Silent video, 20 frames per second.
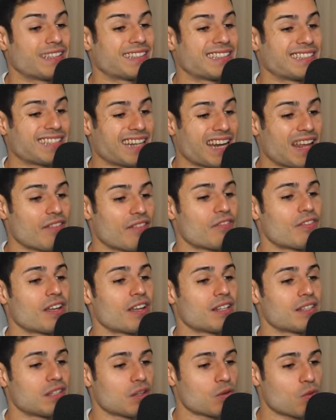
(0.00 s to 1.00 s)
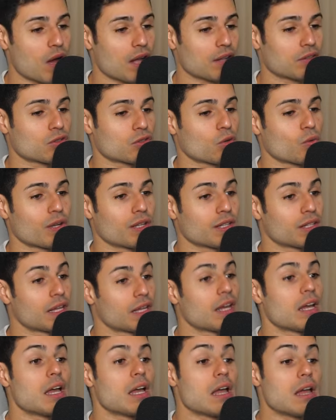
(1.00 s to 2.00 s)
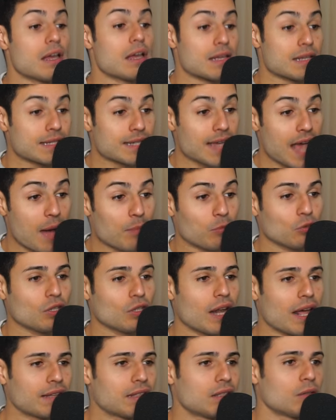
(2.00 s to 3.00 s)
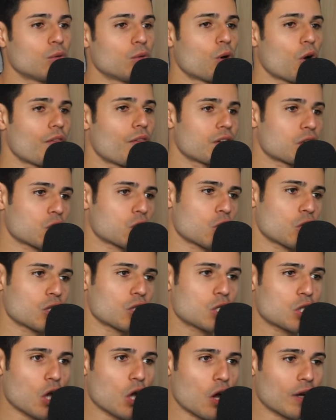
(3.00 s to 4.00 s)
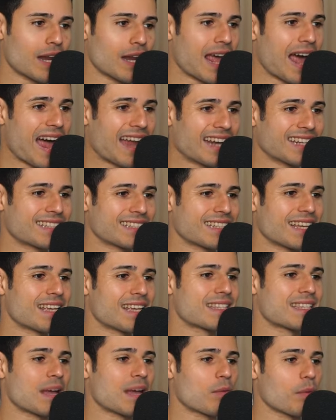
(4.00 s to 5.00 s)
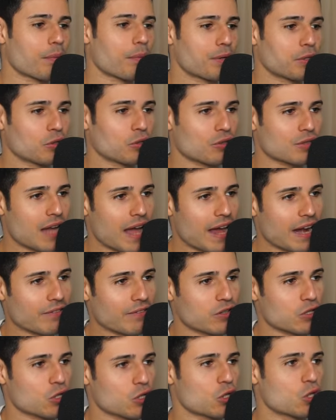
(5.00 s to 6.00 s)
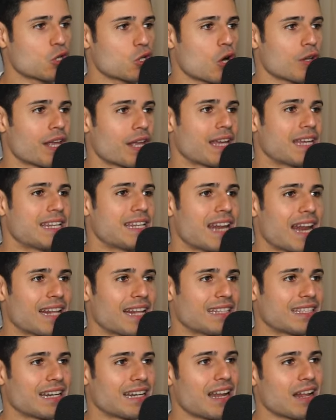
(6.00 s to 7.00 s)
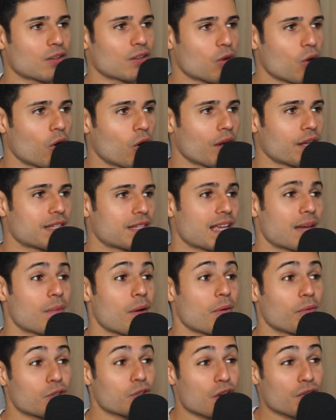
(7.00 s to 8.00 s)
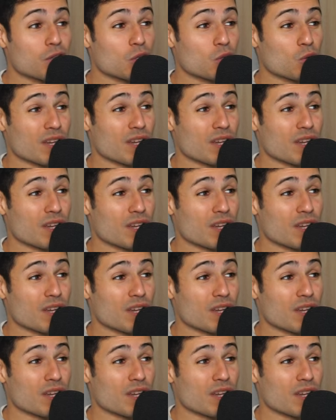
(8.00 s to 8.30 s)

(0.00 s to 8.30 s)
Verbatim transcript: 2023 2024 quindi siamo diretti di nuovo verso zone alte, siamo per ritornare verso zone inerenti alle altcoins e abbiamo già visto un